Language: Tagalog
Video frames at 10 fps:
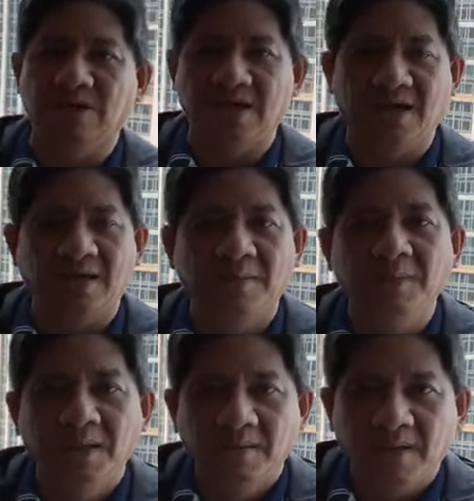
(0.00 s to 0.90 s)
Kaya,
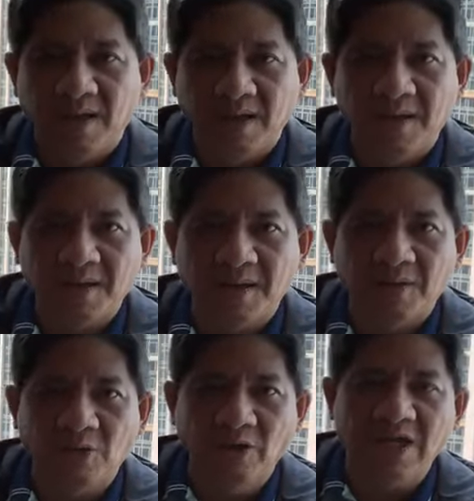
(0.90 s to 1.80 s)
uh,
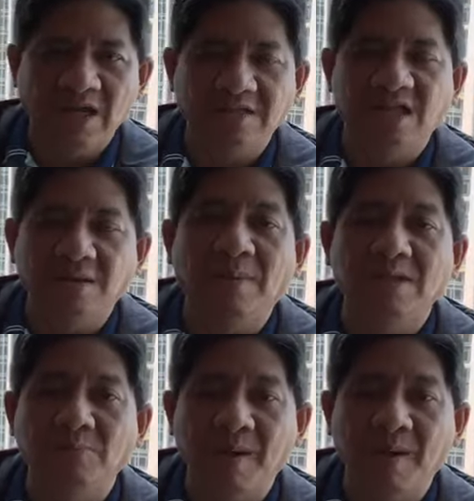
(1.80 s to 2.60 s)
okay lang din naman yun.